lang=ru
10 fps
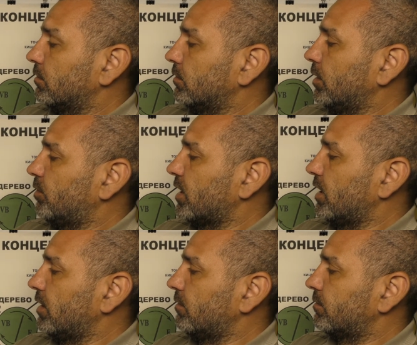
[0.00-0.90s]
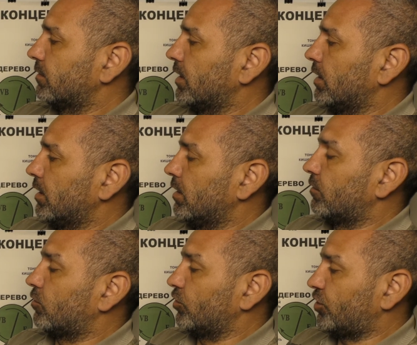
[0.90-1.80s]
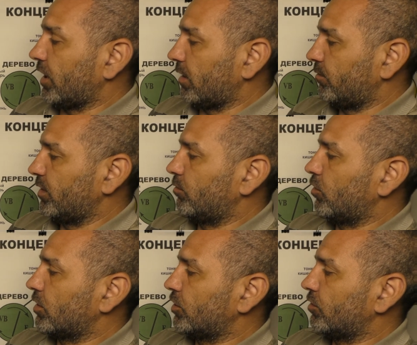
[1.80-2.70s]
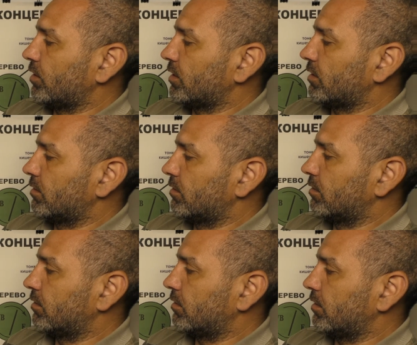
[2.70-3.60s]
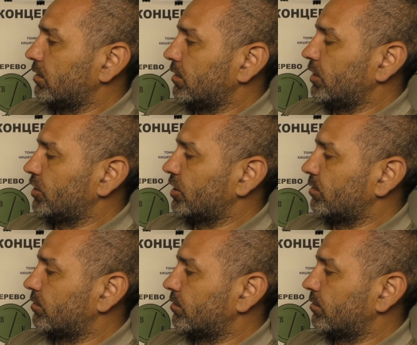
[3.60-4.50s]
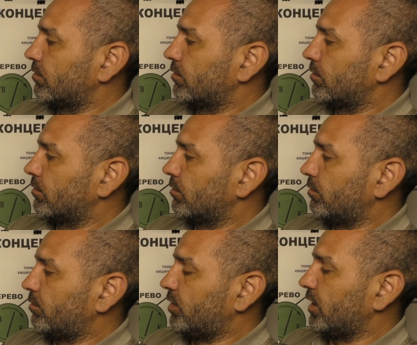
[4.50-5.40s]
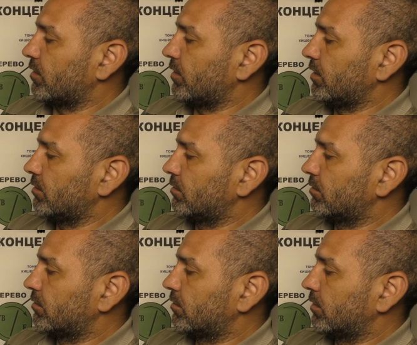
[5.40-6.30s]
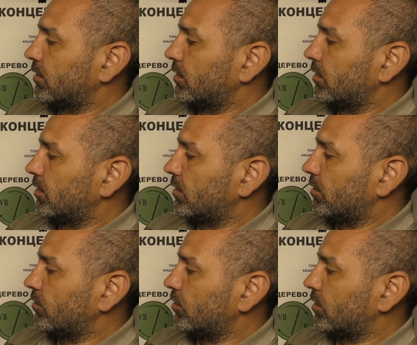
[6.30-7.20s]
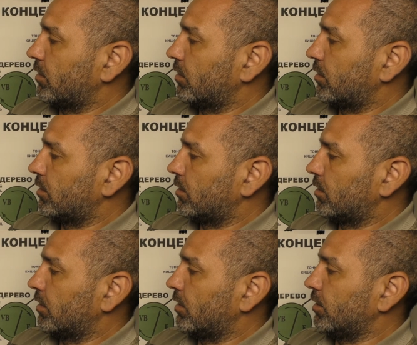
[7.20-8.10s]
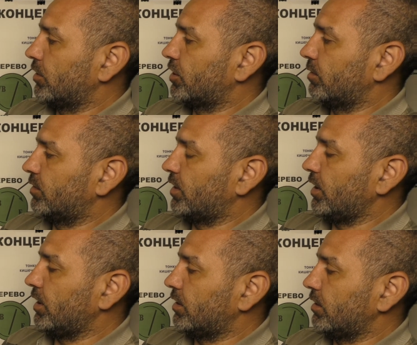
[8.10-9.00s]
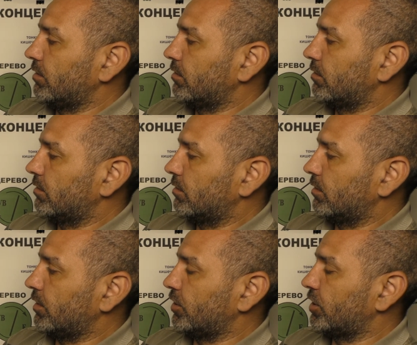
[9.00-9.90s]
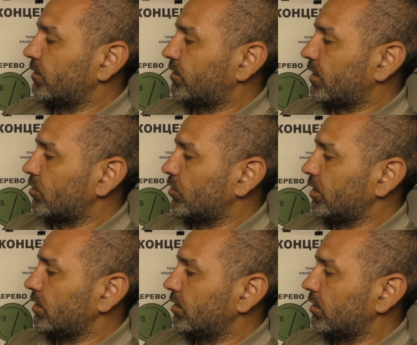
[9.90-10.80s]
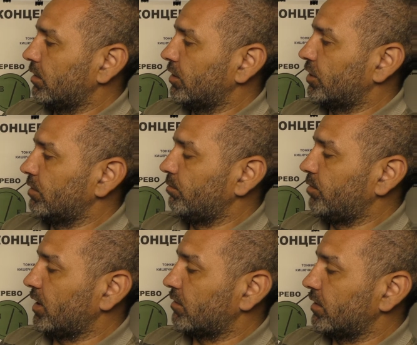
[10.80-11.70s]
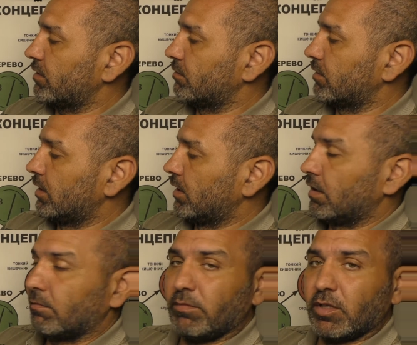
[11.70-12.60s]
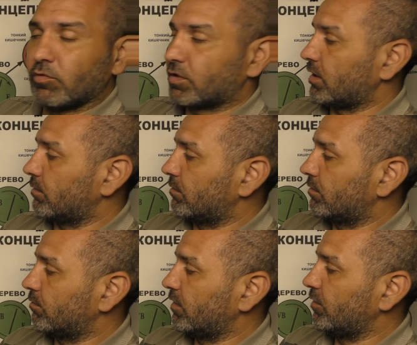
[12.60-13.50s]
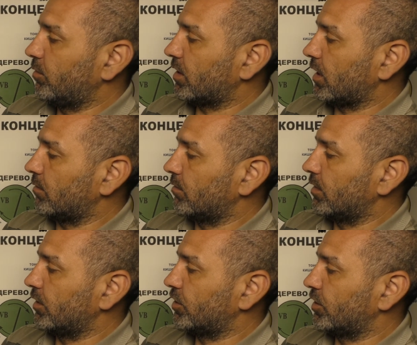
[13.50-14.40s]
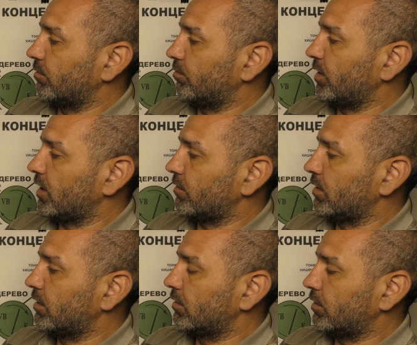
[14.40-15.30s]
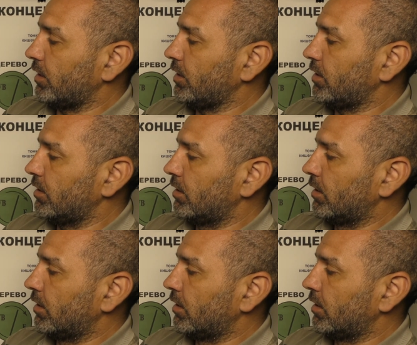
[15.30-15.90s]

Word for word: Неправильно. Включаем прибор еще раз. Режим первый. Вот. Режим третий. Режим второй. Режим первый. Минусом мы выбираем режим первый, третий,